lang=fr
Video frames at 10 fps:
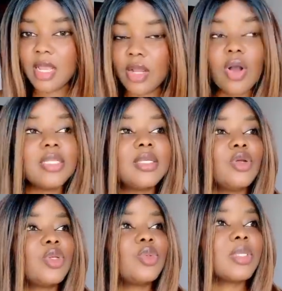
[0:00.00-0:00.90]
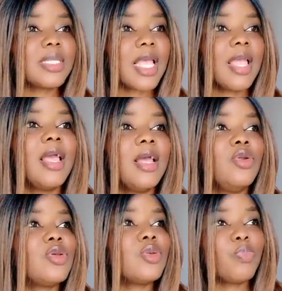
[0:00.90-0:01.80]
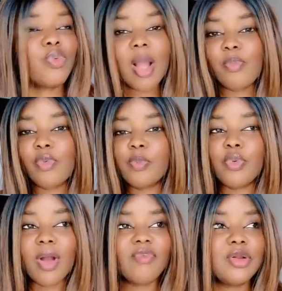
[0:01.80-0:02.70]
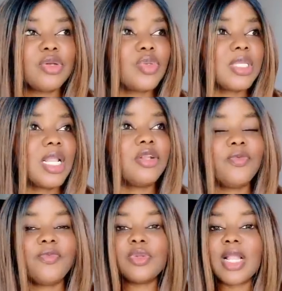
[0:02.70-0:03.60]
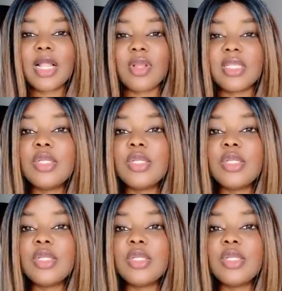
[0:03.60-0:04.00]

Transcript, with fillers: Quand on dit le succès, le, pour, avoir le succès là, tu viens sur la toile.